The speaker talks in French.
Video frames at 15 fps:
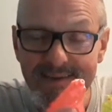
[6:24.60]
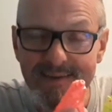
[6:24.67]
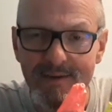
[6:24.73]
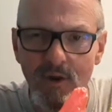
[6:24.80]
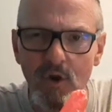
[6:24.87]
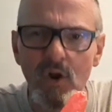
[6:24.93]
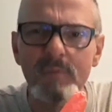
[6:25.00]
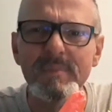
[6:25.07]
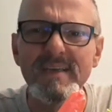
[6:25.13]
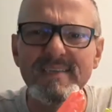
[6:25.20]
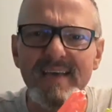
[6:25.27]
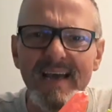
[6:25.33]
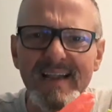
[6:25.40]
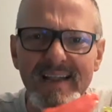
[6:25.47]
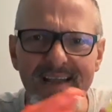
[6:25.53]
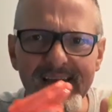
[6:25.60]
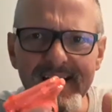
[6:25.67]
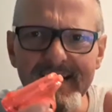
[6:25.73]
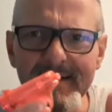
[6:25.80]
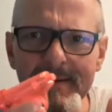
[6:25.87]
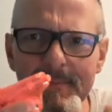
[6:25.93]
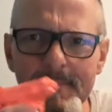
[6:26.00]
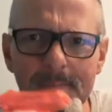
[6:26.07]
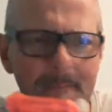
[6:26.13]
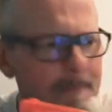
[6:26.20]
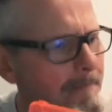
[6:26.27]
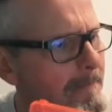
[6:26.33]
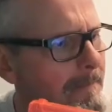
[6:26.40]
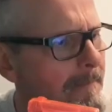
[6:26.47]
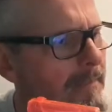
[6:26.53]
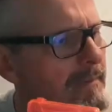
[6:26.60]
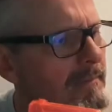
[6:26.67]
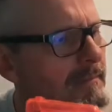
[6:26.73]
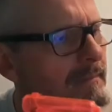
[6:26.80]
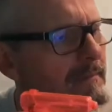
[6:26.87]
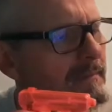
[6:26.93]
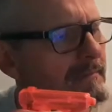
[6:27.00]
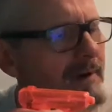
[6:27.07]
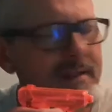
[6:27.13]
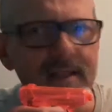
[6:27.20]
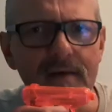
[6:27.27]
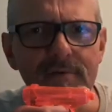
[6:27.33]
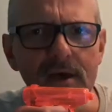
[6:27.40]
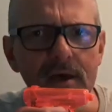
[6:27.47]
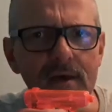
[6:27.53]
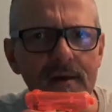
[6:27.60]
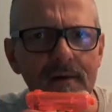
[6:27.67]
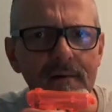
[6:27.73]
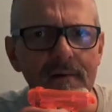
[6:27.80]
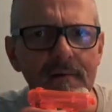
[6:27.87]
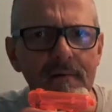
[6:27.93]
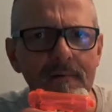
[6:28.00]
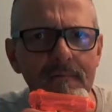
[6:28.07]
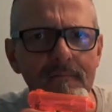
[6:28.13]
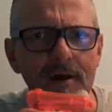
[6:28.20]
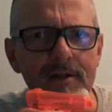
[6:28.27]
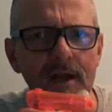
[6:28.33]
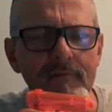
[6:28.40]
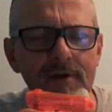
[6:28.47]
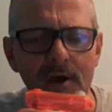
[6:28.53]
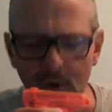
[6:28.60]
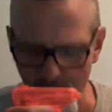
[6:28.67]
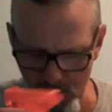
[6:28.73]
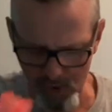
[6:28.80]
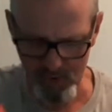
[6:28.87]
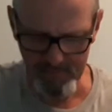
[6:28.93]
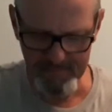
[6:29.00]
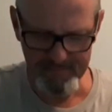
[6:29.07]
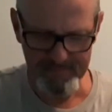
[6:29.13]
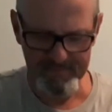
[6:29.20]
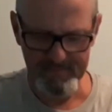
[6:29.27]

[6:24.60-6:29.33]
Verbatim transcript: Le club des 5, les gars. Va t'aver Va t'aver, Arco